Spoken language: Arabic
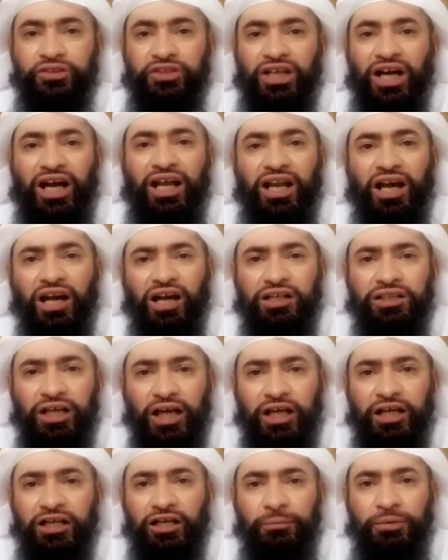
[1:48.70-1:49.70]
على قتال
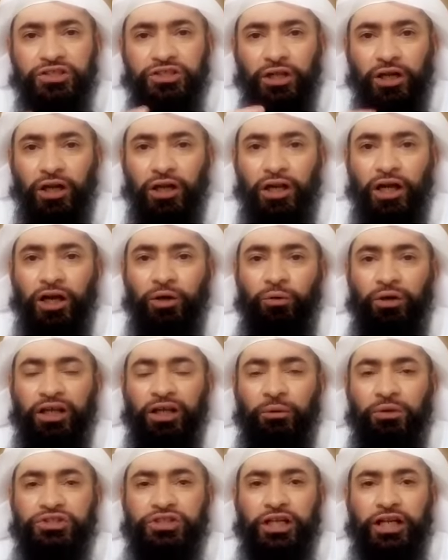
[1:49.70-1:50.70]
النبي صلى الله
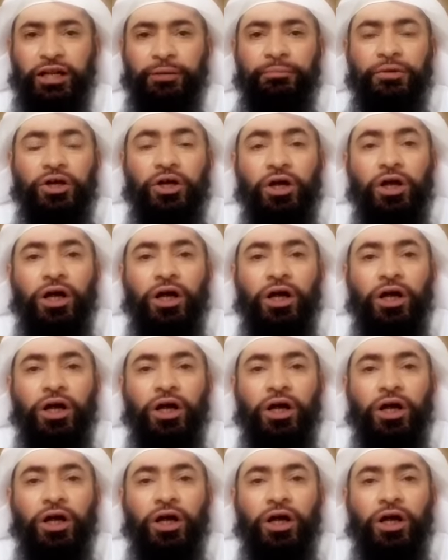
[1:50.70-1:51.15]
عليه وسلم